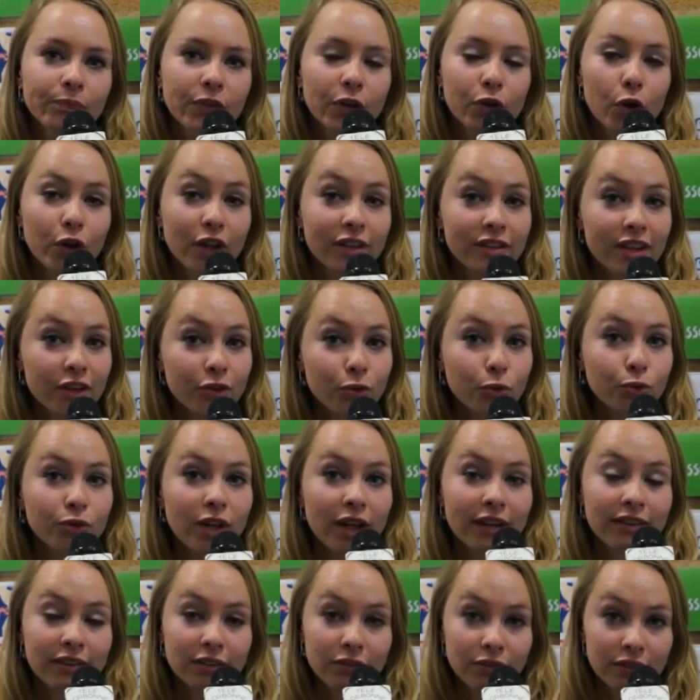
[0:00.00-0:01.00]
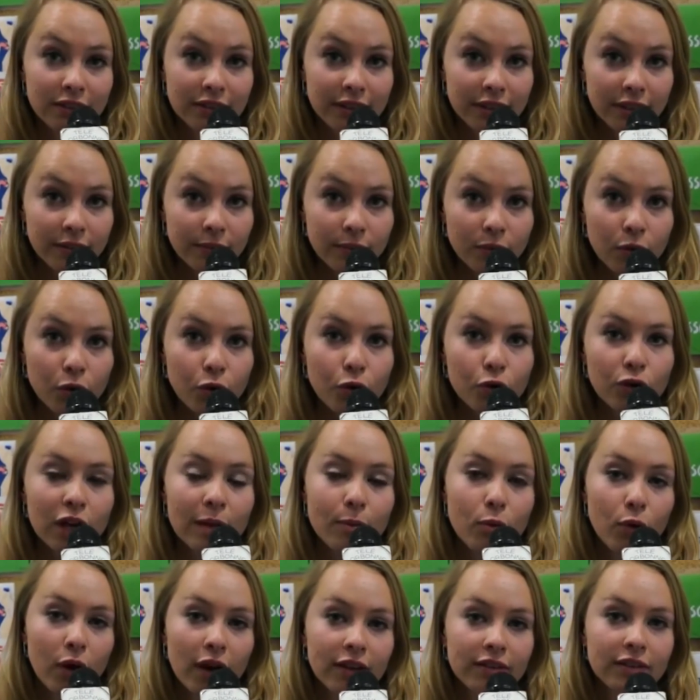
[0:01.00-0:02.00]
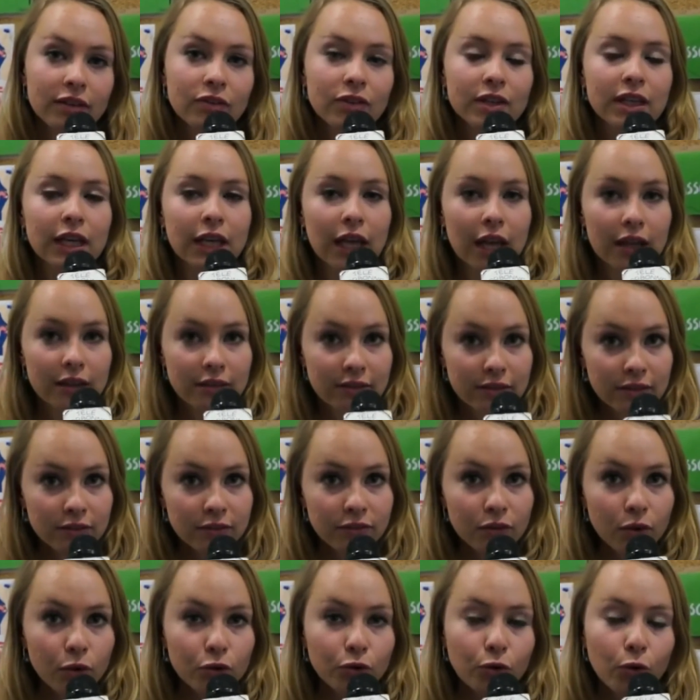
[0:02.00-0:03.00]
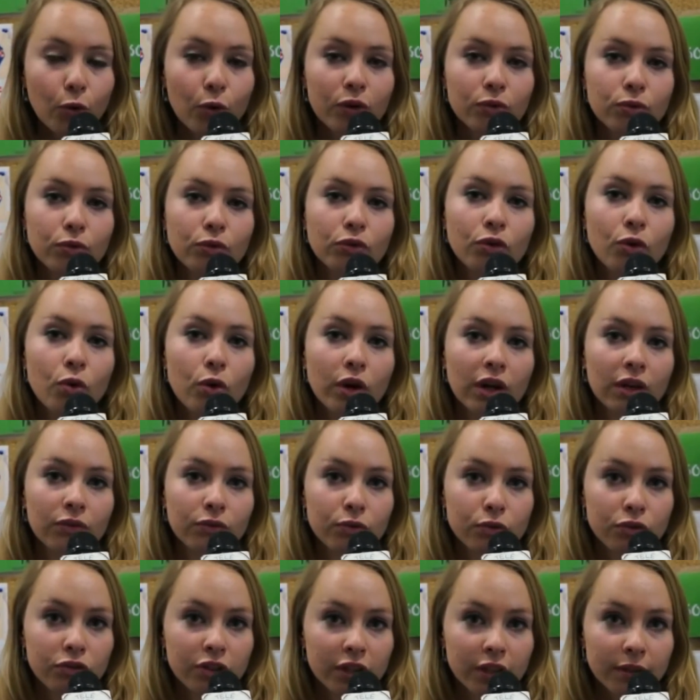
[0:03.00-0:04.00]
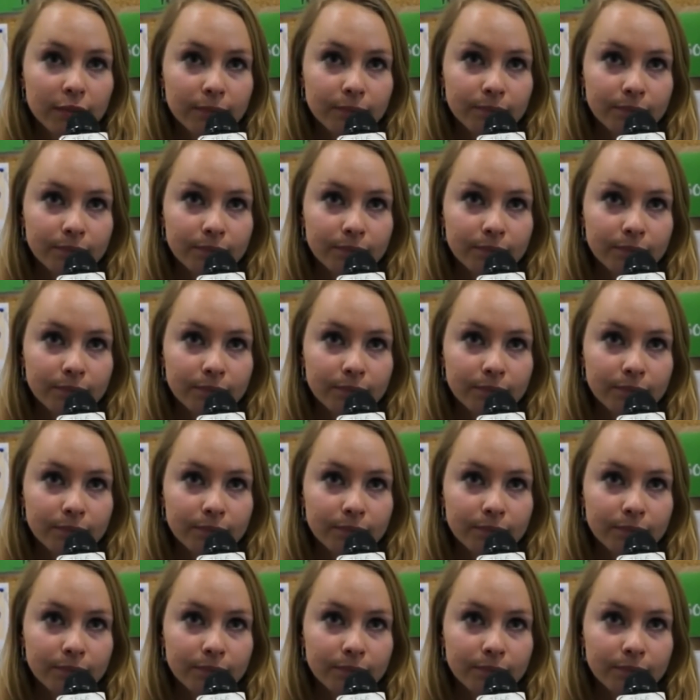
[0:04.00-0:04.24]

L'organisation d'activités collaboratives et créatives entre étudiants et réfugiés,